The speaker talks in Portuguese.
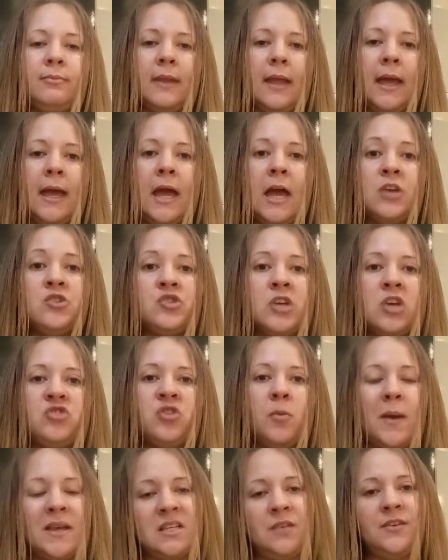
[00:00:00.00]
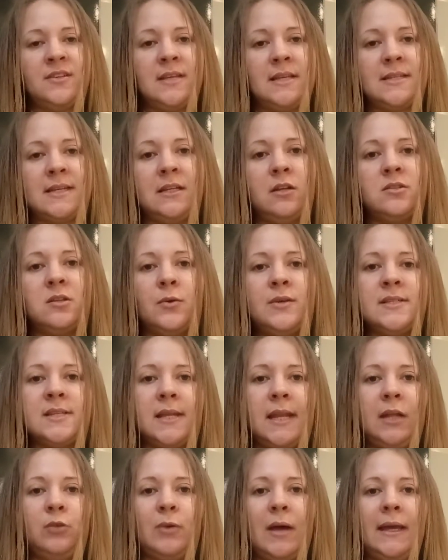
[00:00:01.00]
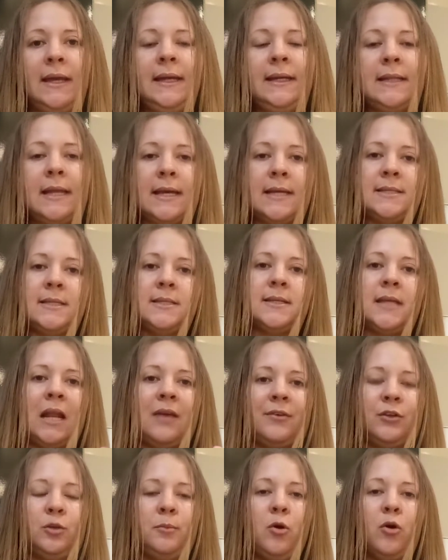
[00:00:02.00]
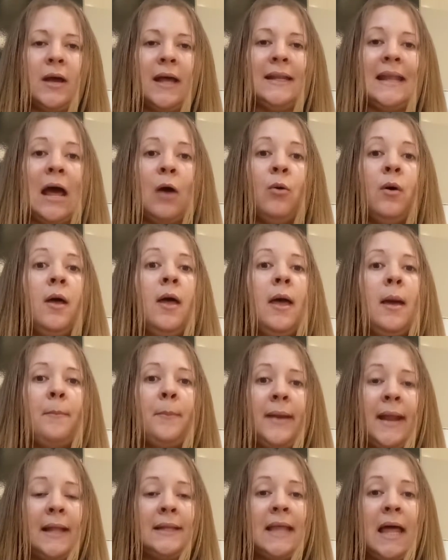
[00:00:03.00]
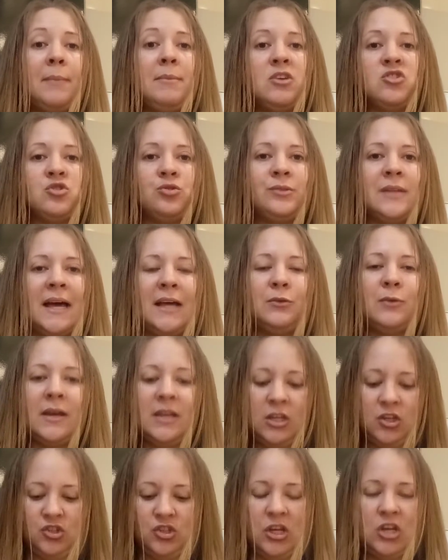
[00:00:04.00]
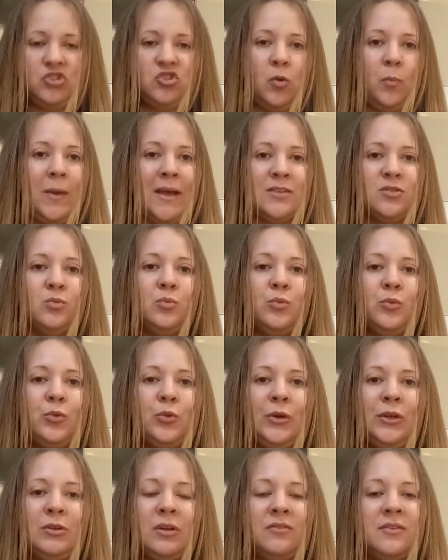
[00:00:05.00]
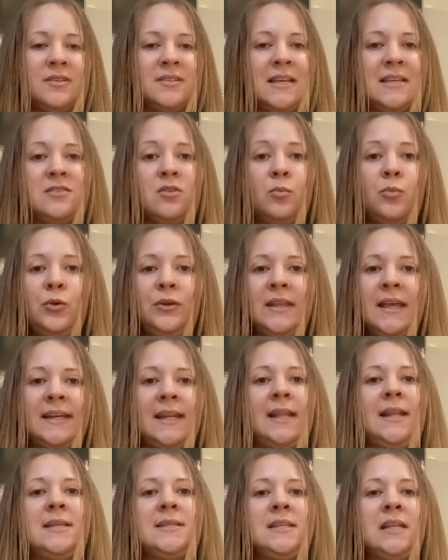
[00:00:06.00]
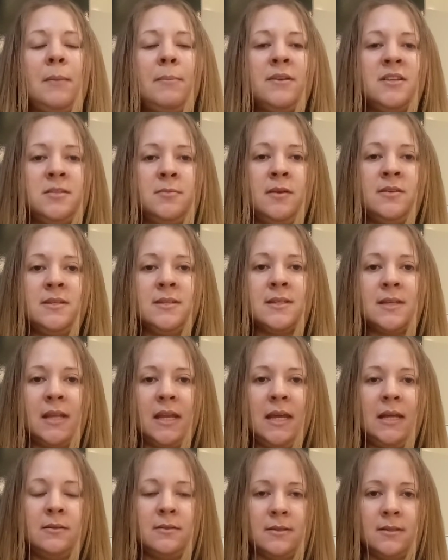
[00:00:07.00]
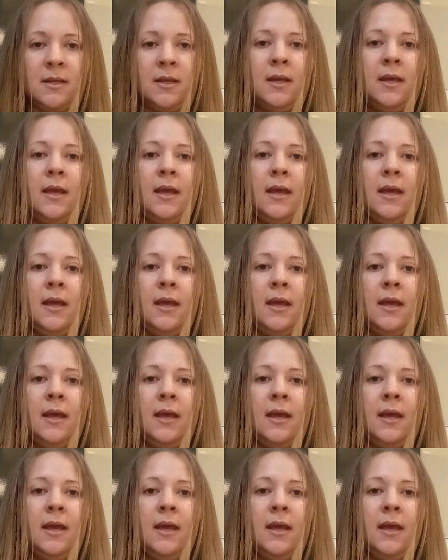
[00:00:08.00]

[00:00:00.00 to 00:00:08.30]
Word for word: É, gente, eu peço a vocês que não são inscritos ainda, que se inscrevam no meu canal para estar tá me ajudando aí, gente. Eu peço muito a vocês, sou muito agradecida pelos meus inscritos.